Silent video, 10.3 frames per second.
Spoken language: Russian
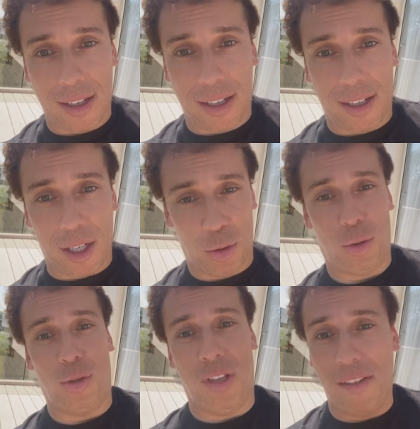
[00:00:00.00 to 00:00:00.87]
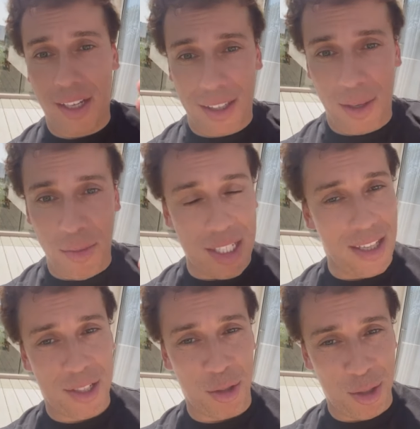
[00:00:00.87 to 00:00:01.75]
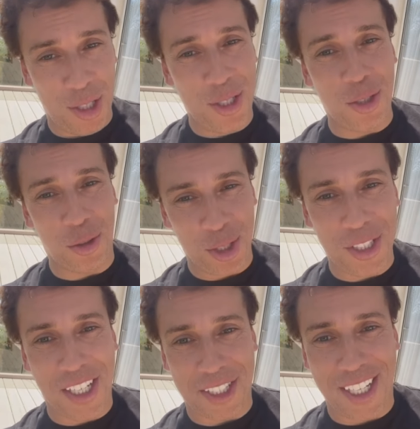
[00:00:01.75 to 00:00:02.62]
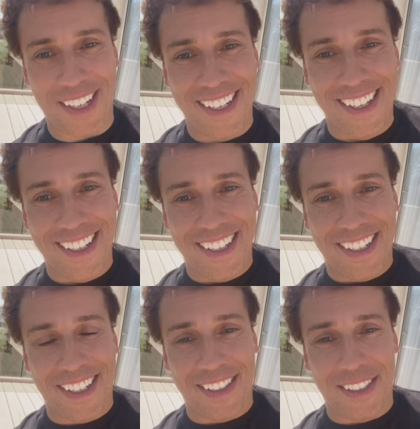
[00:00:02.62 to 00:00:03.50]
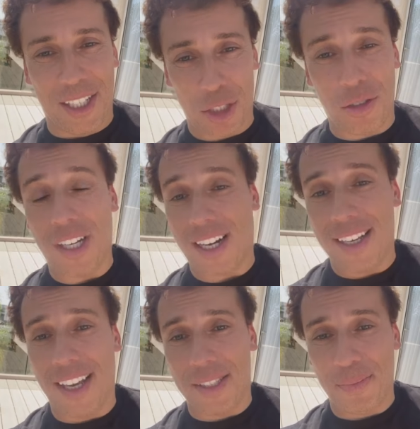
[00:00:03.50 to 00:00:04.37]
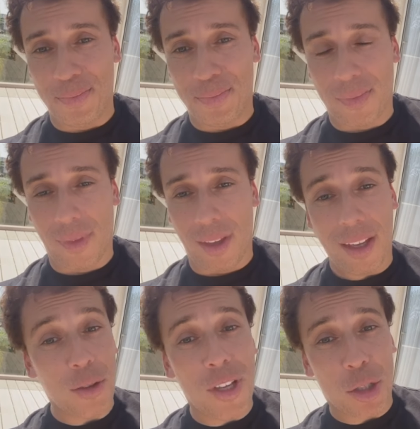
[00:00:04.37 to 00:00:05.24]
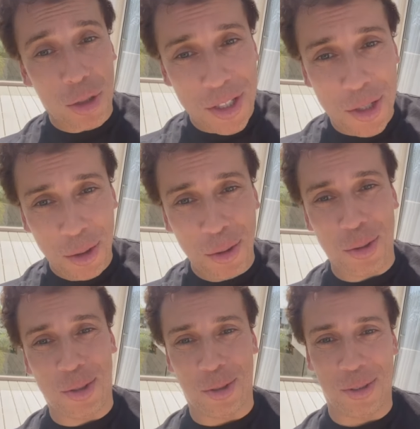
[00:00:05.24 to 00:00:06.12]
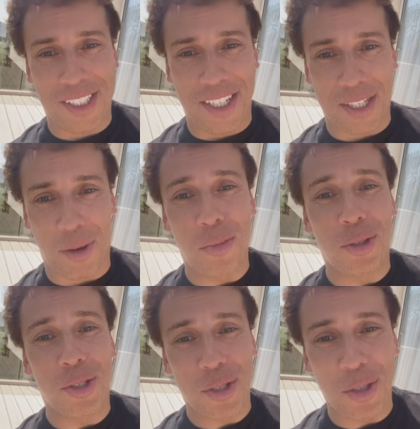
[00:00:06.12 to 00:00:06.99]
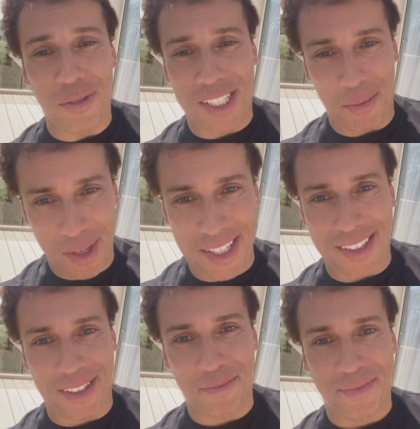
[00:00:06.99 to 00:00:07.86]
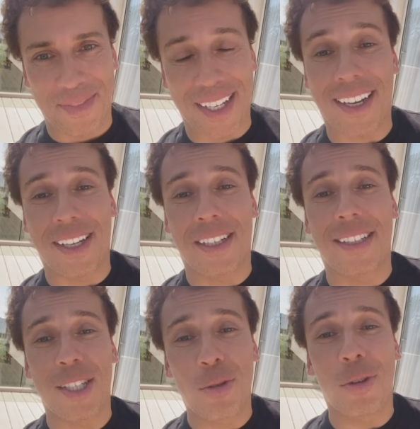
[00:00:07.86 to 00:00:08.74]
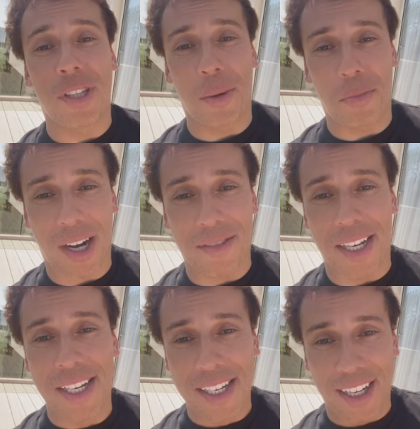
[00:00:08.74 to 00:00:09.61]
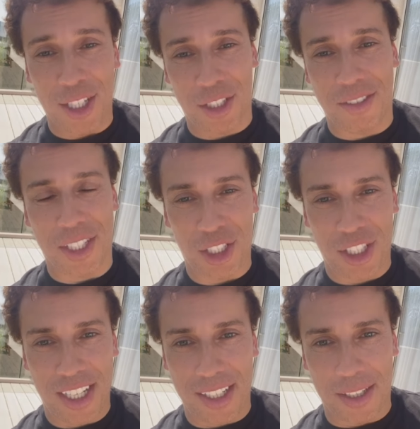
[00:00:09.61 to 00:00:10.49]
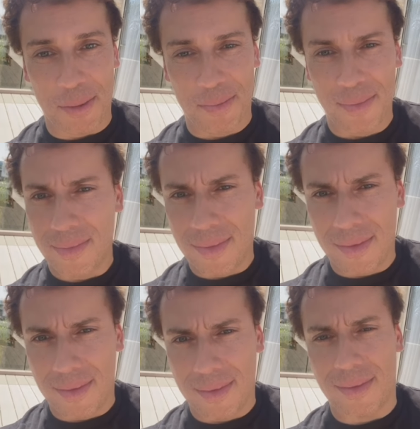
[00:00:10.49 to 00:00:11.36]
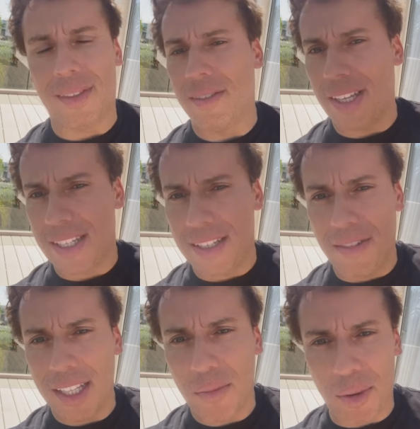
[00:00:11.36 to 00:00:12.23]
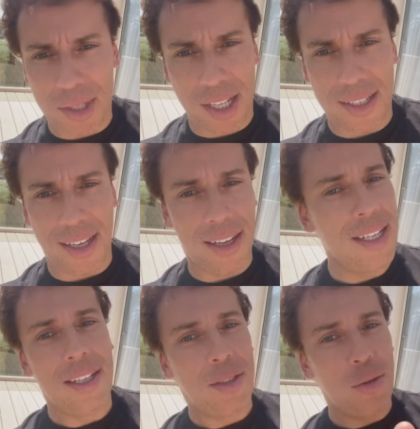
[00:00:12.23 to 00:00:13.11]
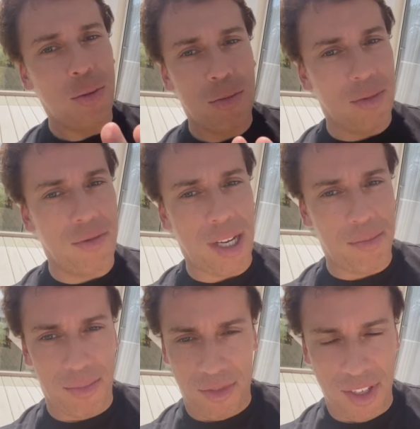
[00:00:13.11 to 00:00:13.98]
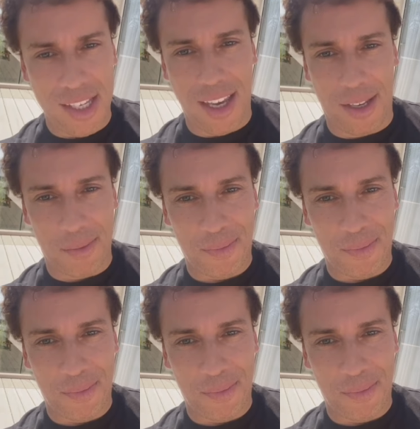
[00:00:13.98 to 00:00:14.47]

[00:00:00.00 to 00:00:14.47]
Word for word: которую, наверное, Министерство юстиции тоже должна, э, должно охранять это нашу Конституцию, где свобода слова записана как исконное право каждого гражданина. 29 по моему статье. Ну, вам виднее.